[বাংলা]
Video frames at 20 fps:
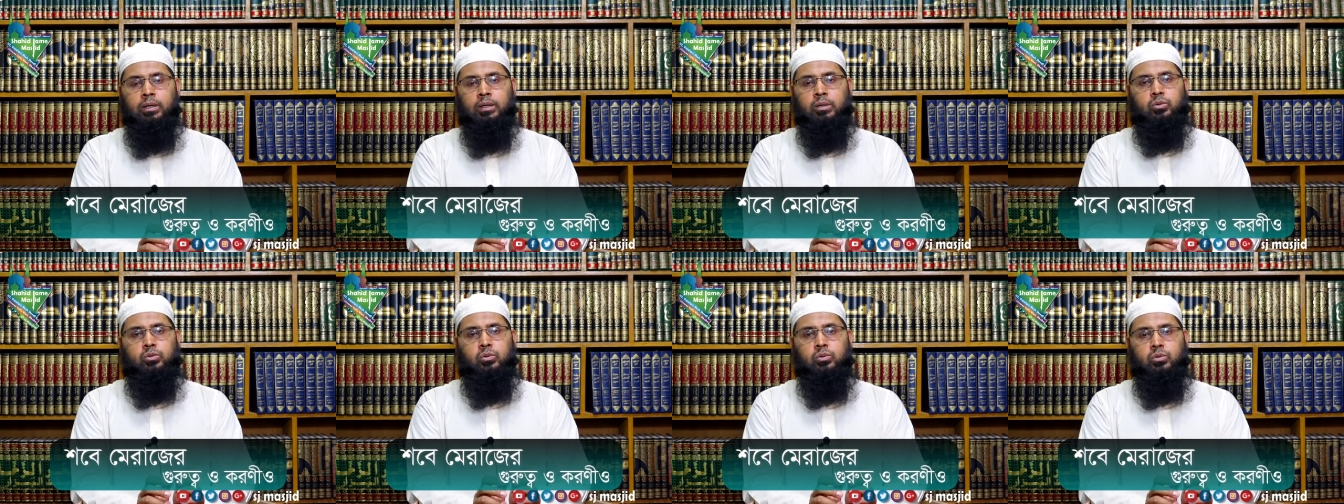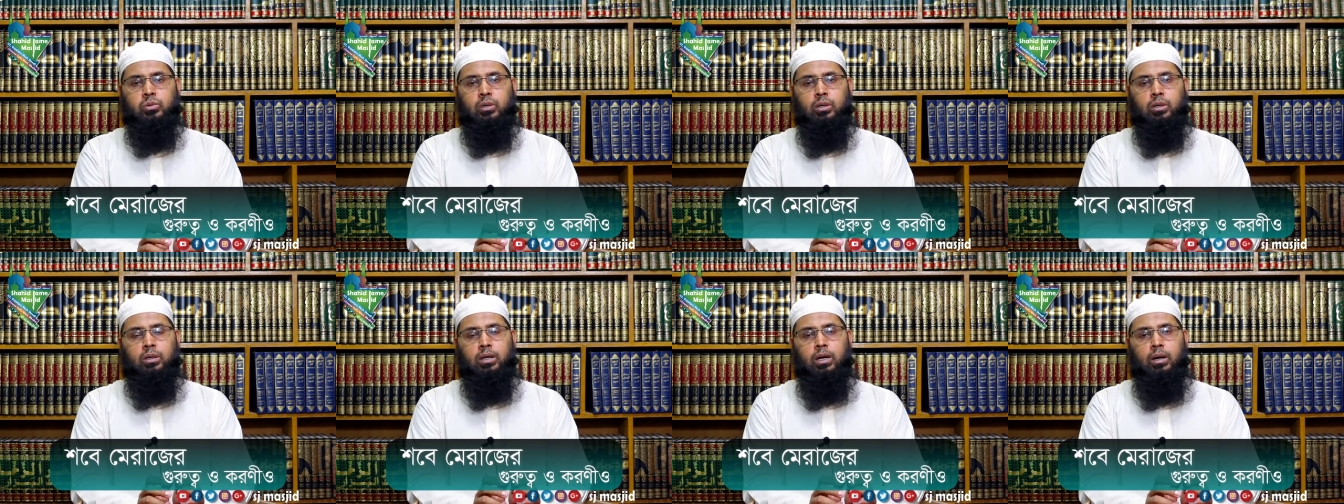রসুল
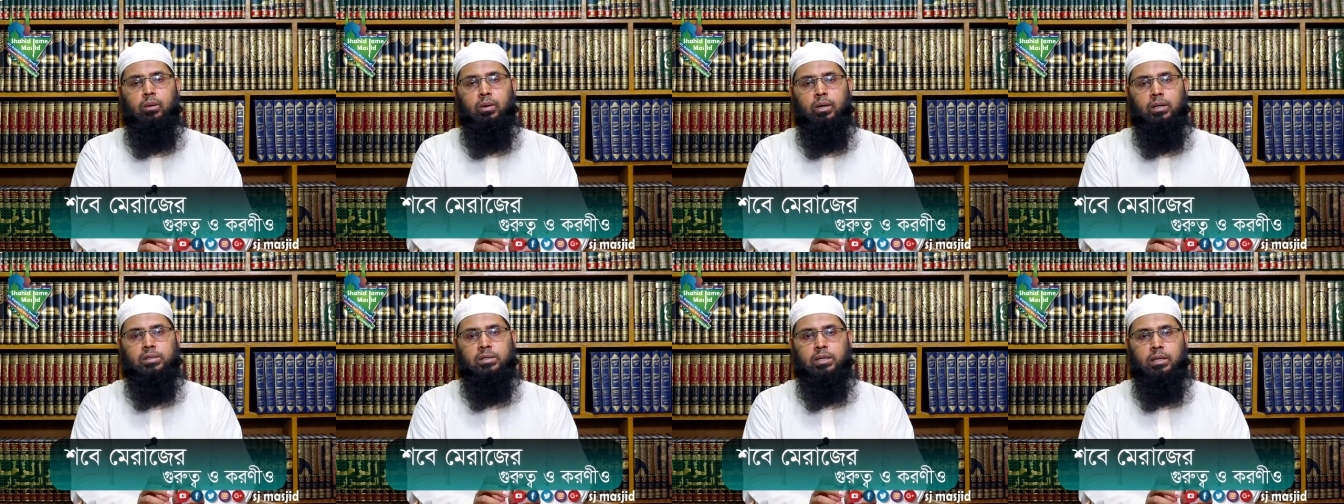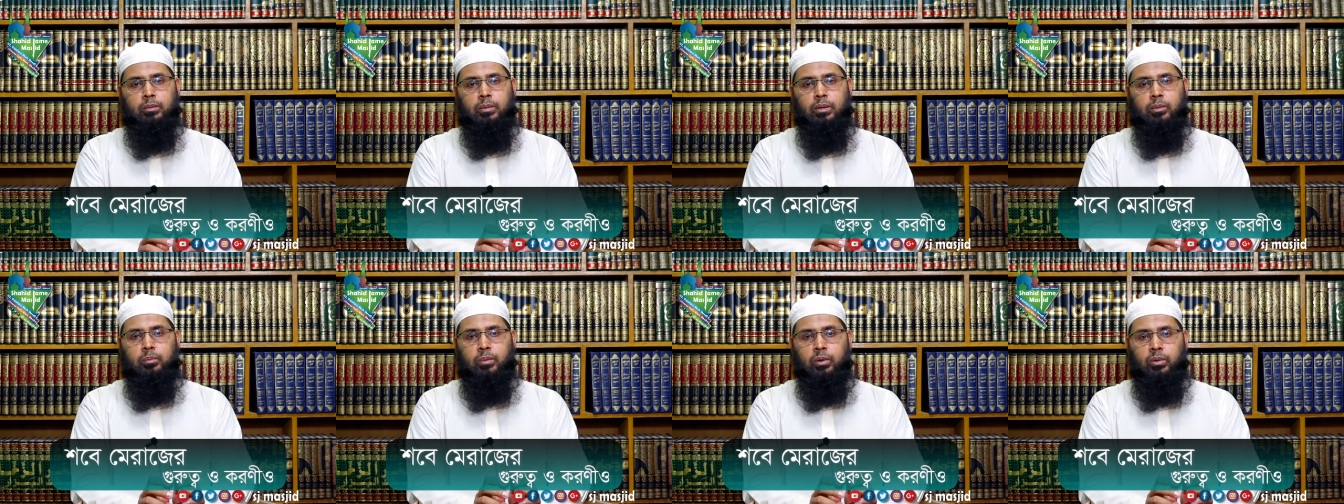সাল্লাহ
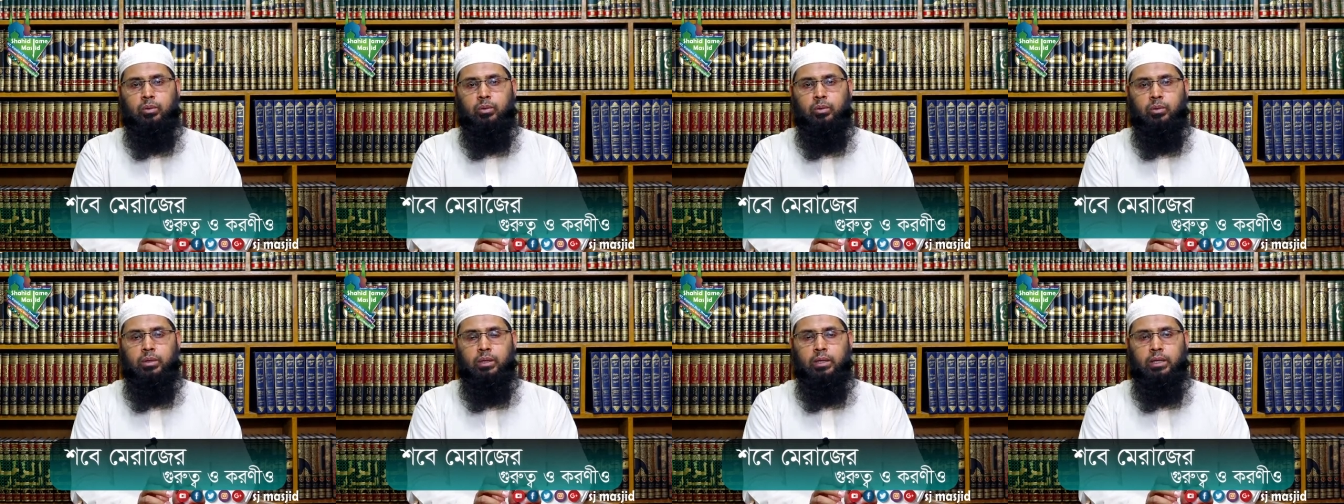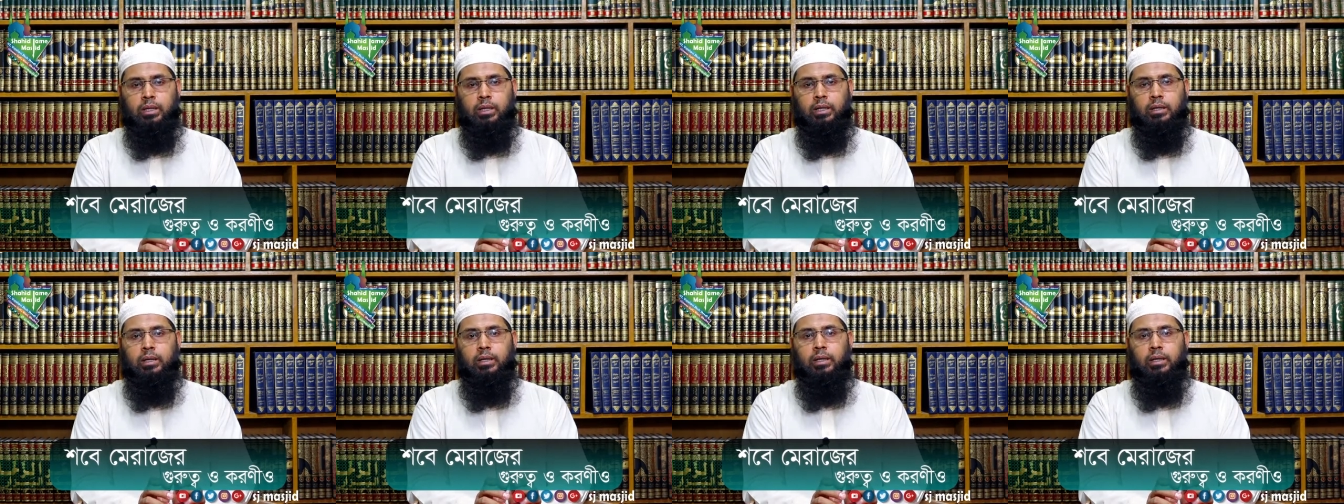আলাইসাল্লামের পক্ষ থেকে